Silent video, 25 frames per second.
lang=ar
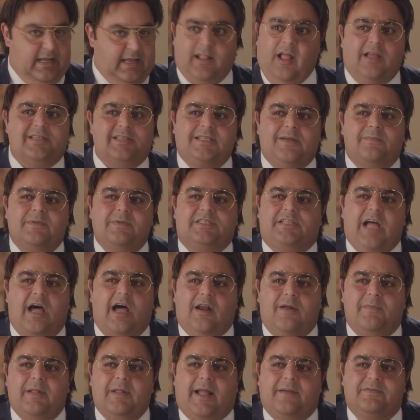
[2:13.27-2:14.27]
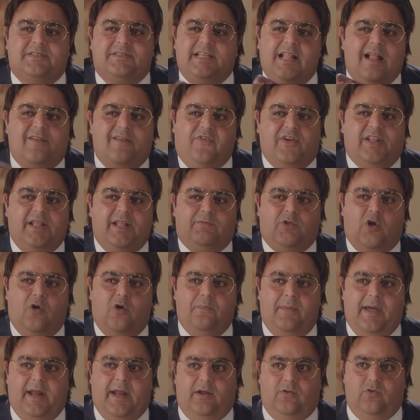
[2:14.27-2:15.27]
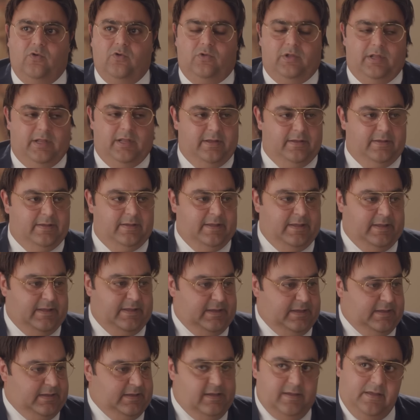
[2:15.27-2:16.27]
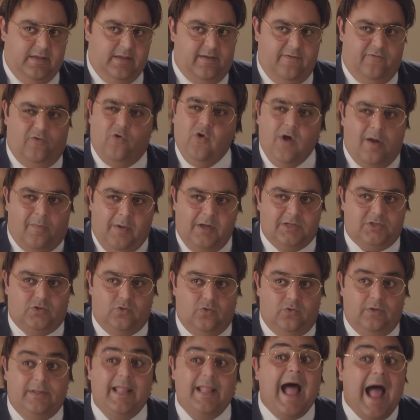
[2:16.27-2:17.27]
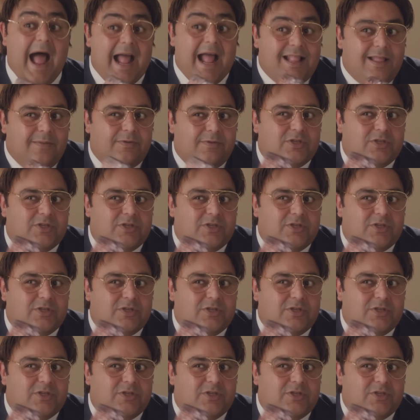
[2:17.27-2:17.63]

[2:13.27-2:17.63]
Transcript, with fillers: انا اصلا مستحرم ال 50000 جنيه بتوع امبارح دول فوق يا مازو ده حد